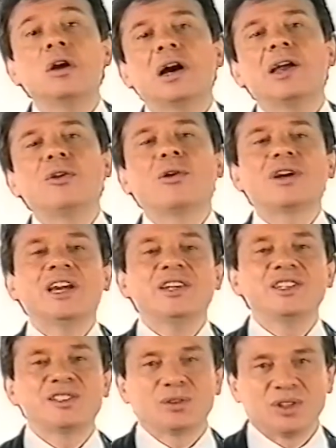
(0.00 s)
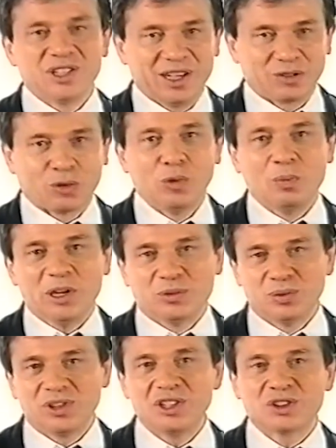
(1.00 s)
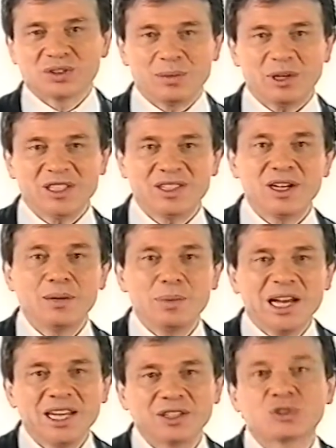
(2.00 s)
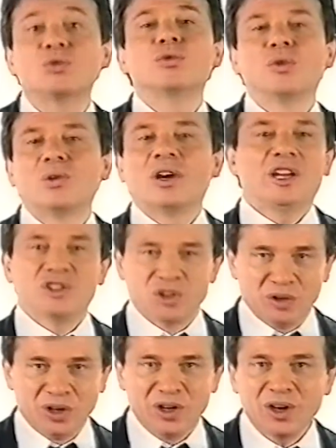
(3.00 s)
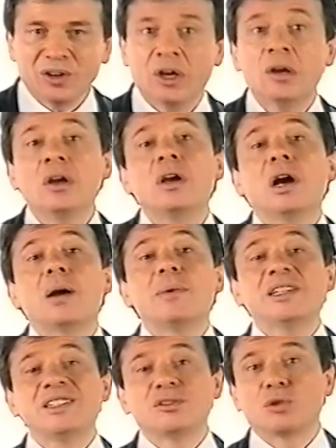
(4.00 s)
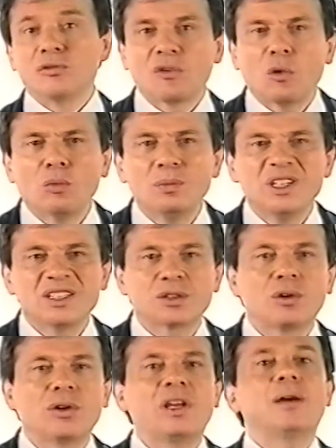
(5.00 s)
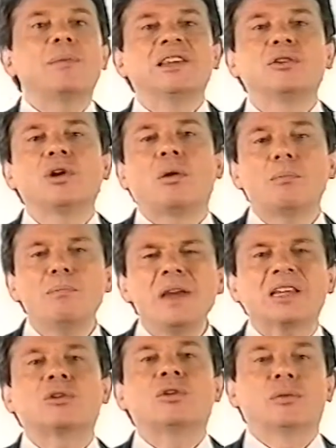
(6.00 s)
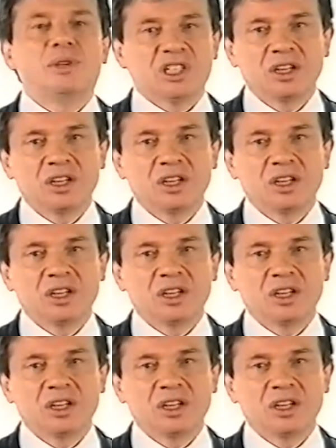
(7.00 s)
un organiste qui a trop écouté Jean-Sébastien Bach, son nom est John Lord, un bassiste vrombissant et un batteur métronomique.